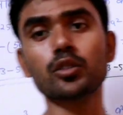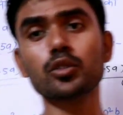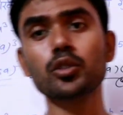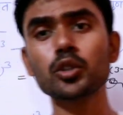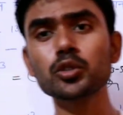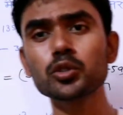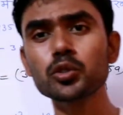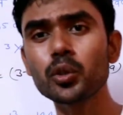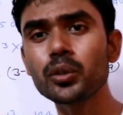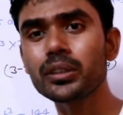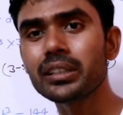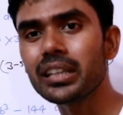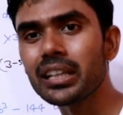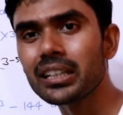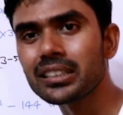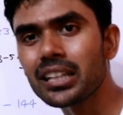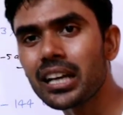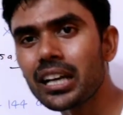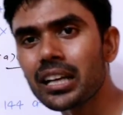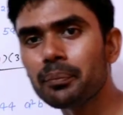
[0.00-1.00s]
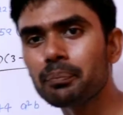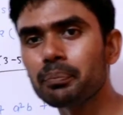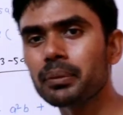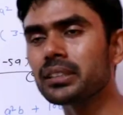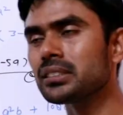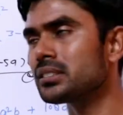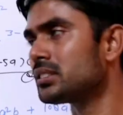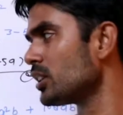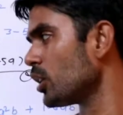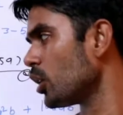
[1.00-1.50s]
तो दोस्तों ये था ये
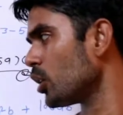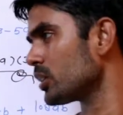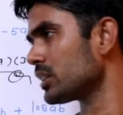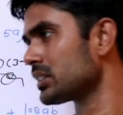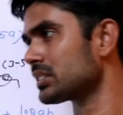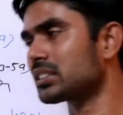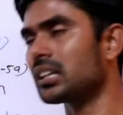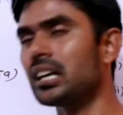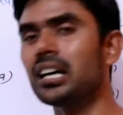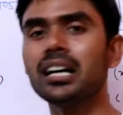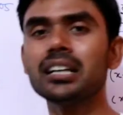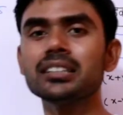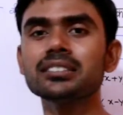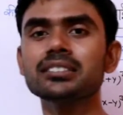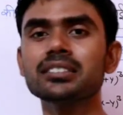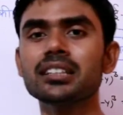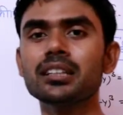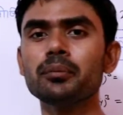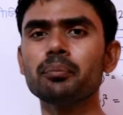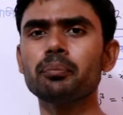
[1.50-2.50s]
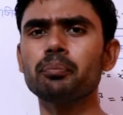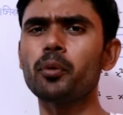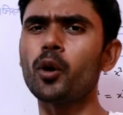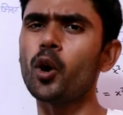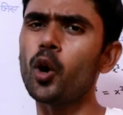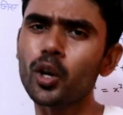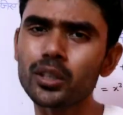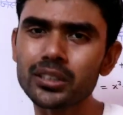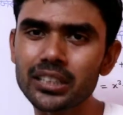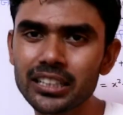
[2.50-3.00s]
प्रश्न और इसका आंसर
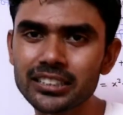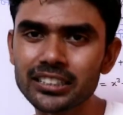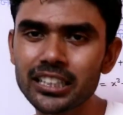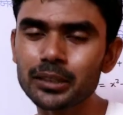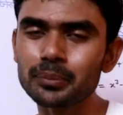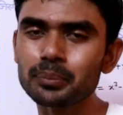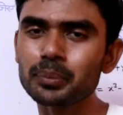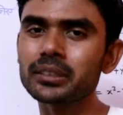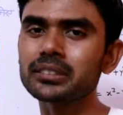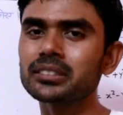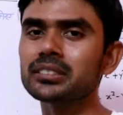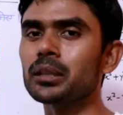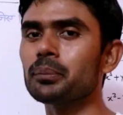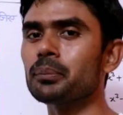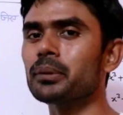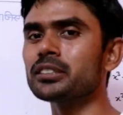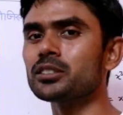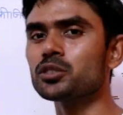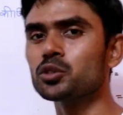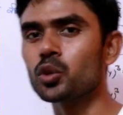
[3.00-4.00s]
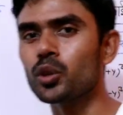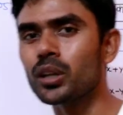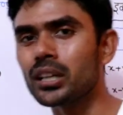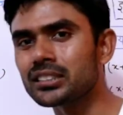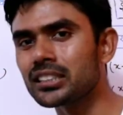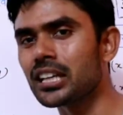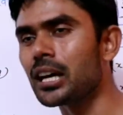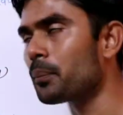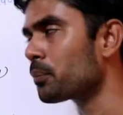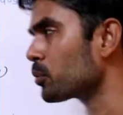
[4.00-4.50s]
बहुत आसान प्रश्न है बस
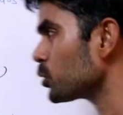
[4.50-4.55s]
थोड़ा सा